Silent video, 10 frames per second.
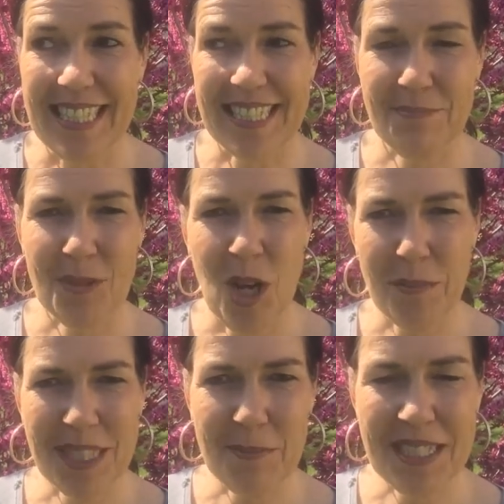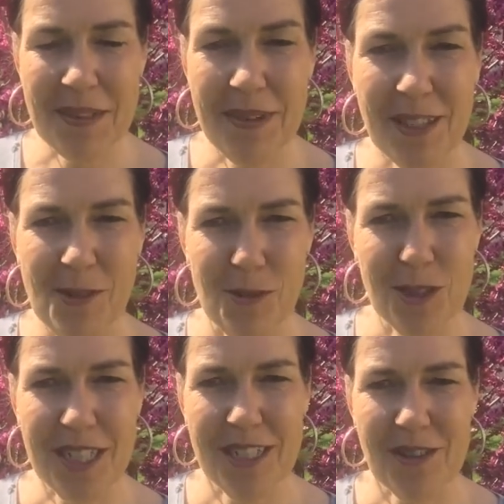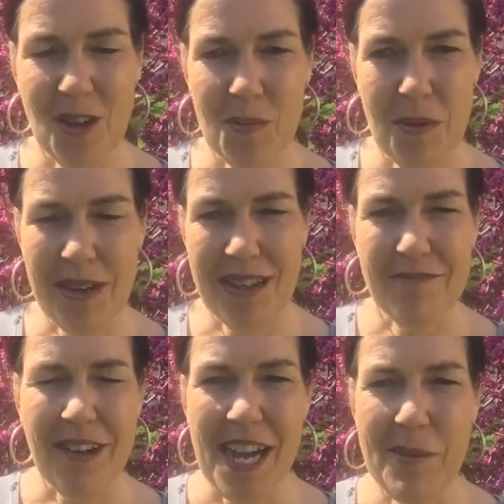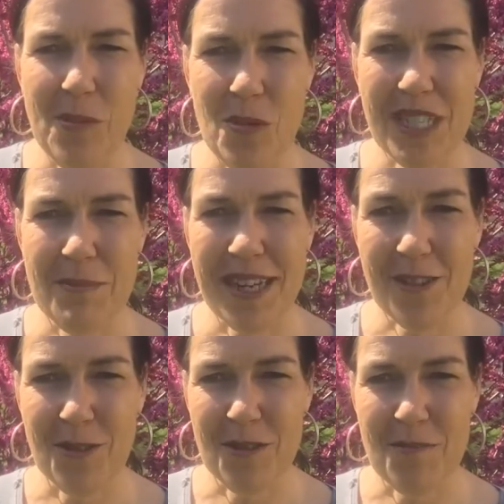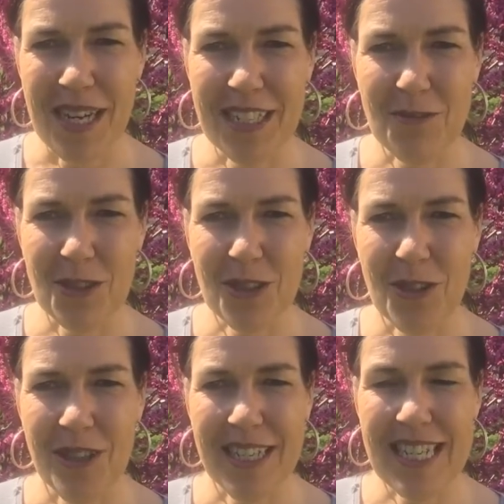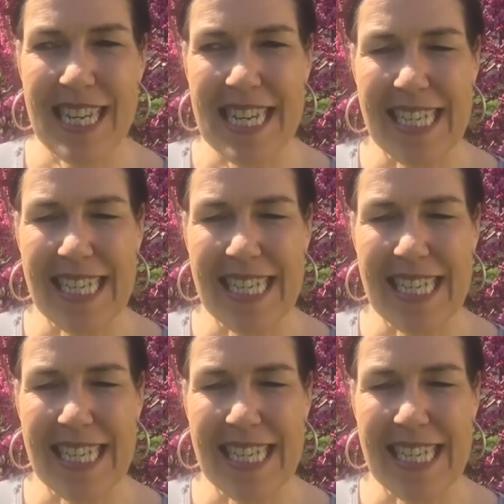Das bekomme ich mit in meinen Coachings und auch bei meinen Fragebögen, die meine Kunden beantworten können,